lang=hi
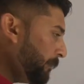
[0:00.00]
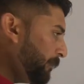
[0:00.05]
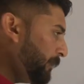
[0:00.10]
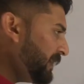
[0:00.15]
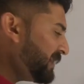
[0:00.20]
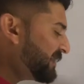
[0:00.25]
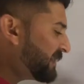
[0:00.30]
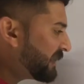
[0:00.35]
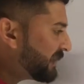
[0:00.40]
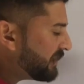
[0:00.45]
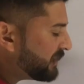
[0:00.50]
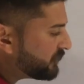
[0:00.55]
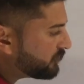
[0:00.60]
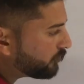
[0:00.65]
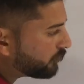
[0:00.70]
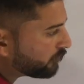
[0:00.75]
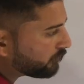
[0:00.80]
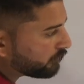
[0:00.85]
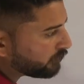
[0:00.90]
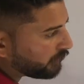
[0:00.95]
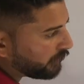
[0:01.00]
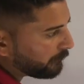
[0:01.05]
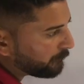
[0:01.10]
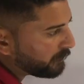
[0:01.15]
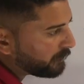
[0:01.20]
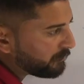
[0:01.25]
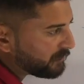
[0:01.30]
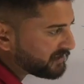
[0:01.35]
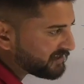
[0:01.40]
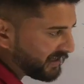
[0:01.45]
बेसिकली जो
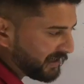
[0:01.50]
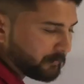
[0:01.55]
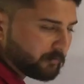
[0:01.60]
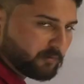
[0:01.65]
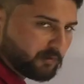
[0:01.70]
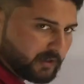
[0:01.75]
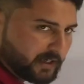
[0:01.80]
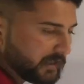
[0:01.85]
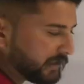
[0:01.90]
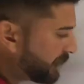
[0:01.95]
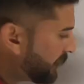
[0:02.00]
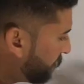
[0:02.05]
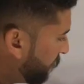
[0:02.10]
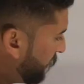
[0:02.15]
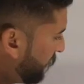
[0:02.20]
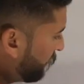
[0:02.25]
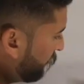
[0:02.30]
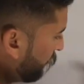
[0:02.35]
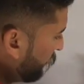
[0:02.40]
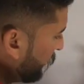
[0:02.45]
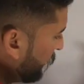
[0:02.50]
अपने पास एम और एन की बात हो